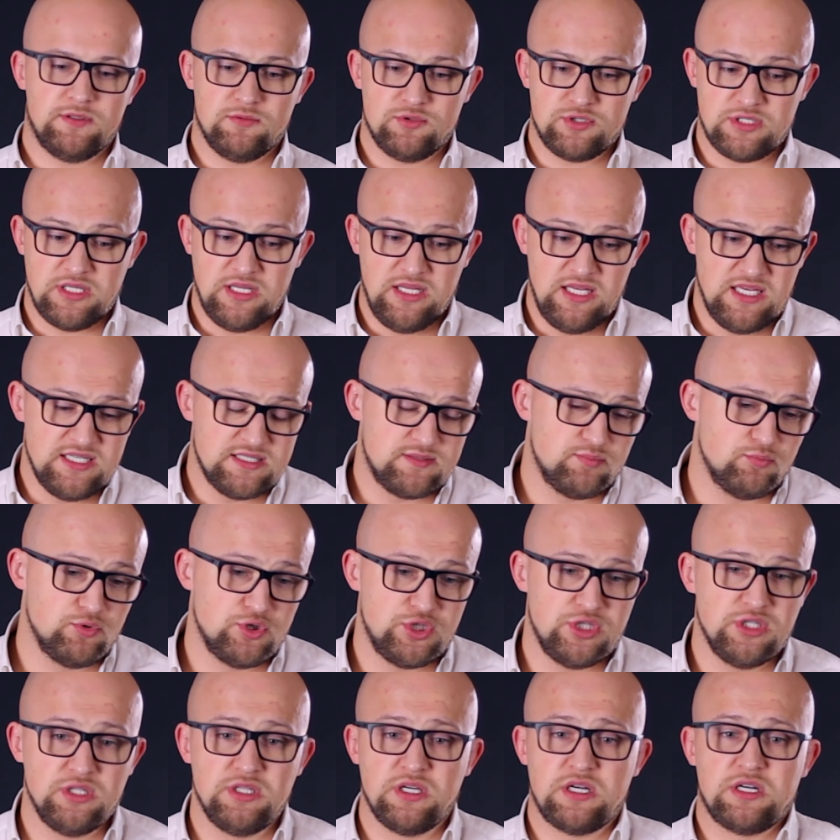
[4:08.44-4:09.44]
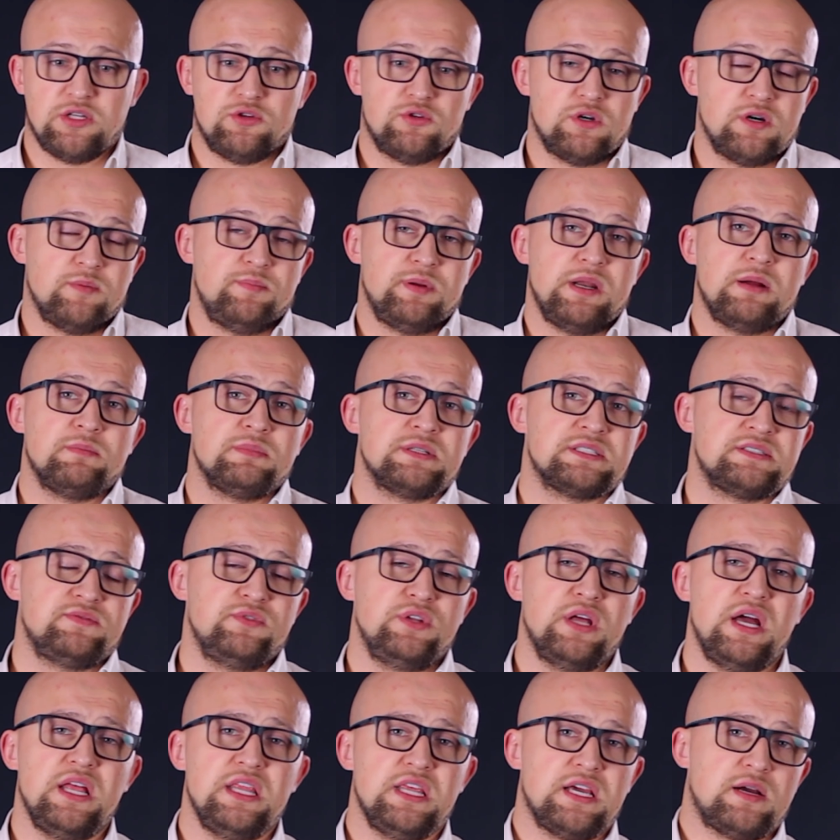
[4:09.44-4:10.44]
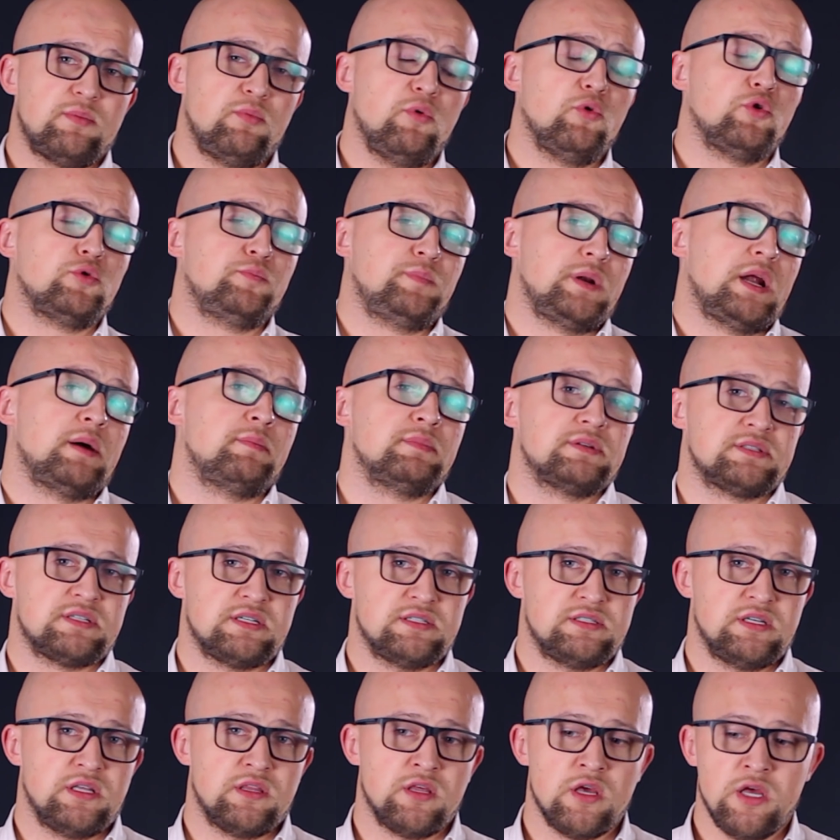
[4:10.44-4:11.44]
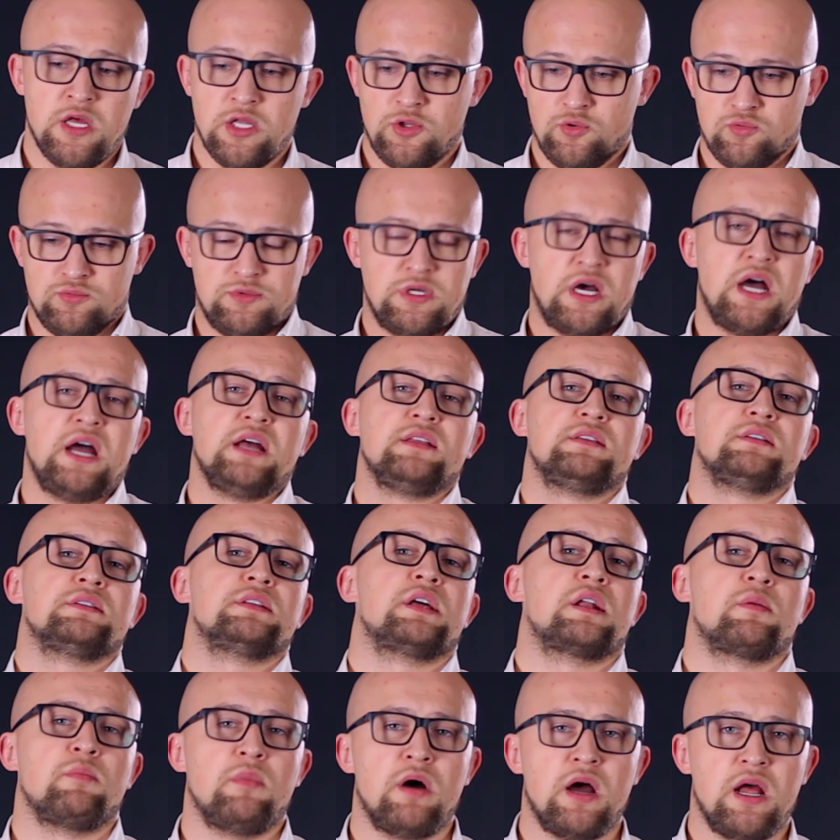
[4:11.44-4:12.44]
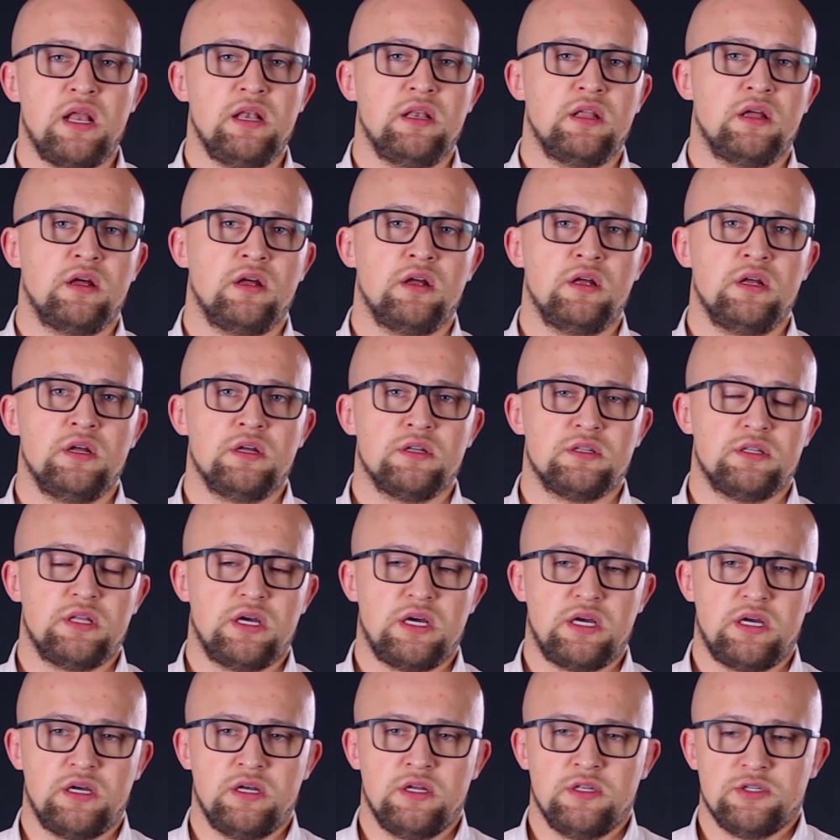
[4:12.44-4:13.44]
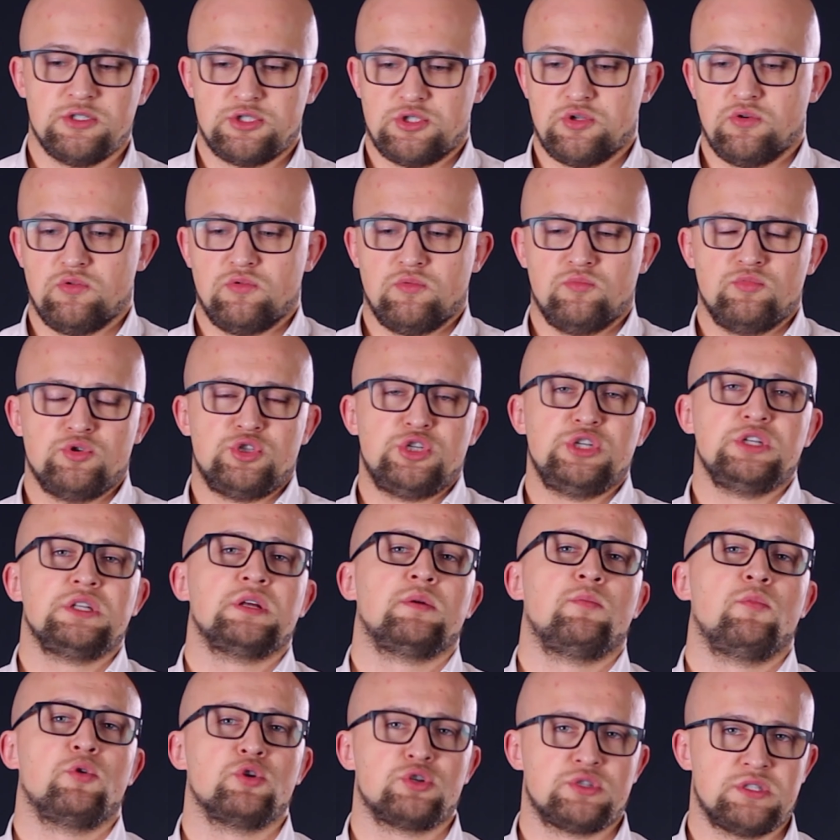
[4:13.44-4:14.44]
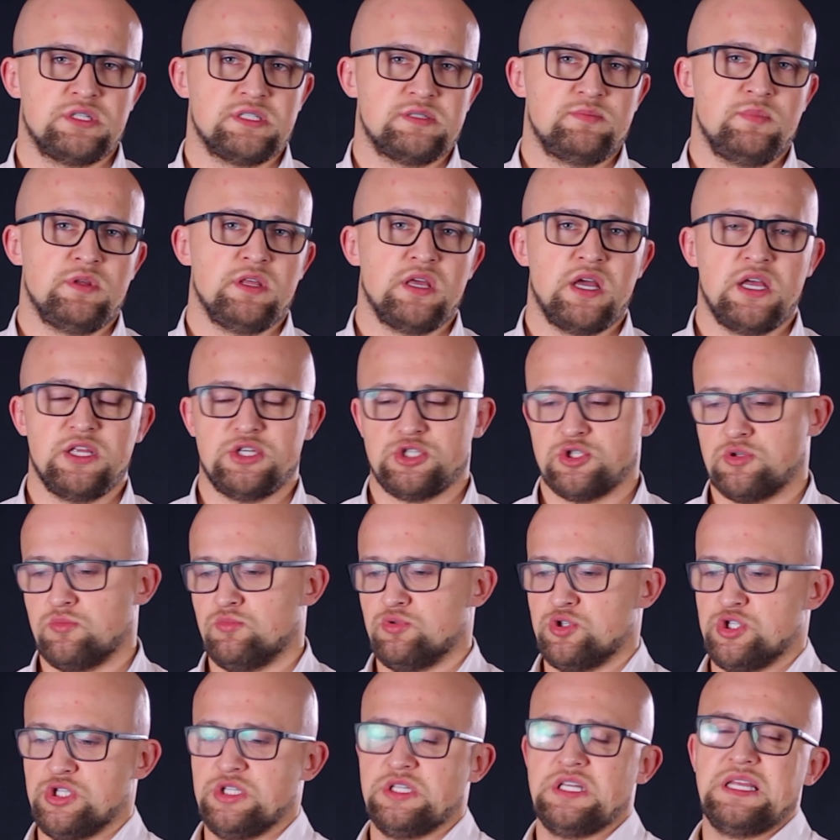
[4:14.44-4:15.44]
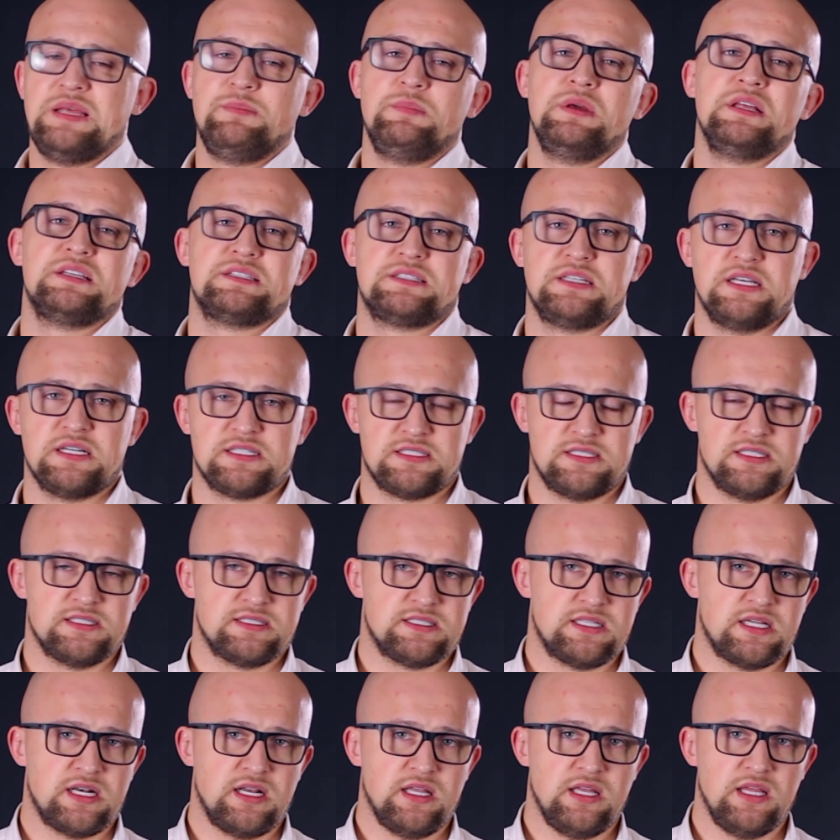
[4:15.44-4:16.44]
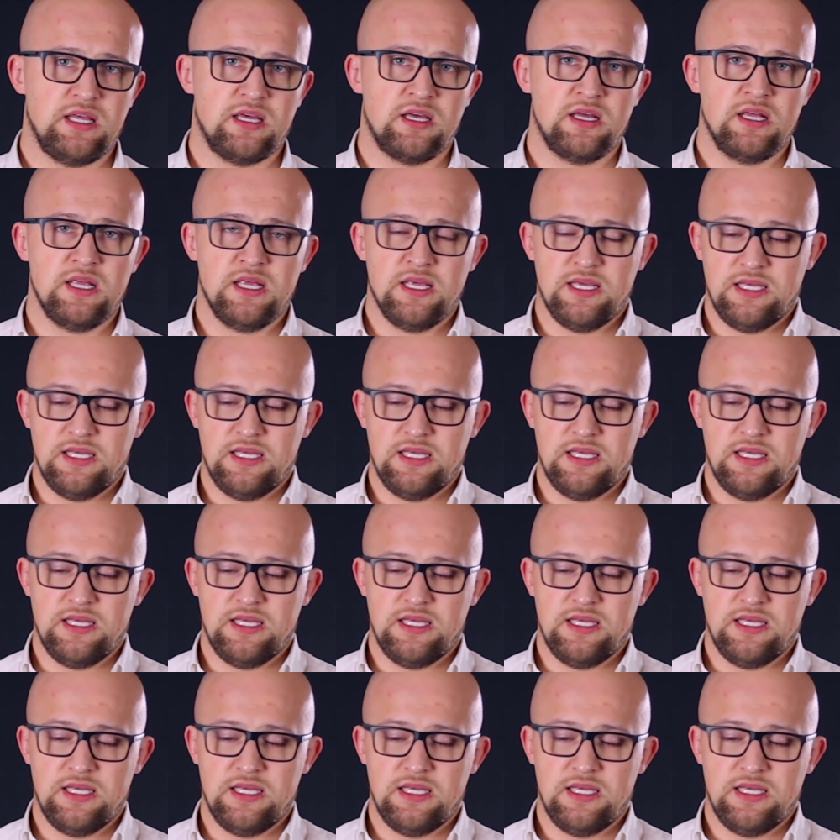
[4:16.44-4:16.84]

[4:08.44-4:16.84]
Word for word: Потому что есть мужчины, которые прямо на свиданиях могут прямо сказать, ну да, это нормально, да, что мужчина может изменять, что мужчина имеет секс на стороне.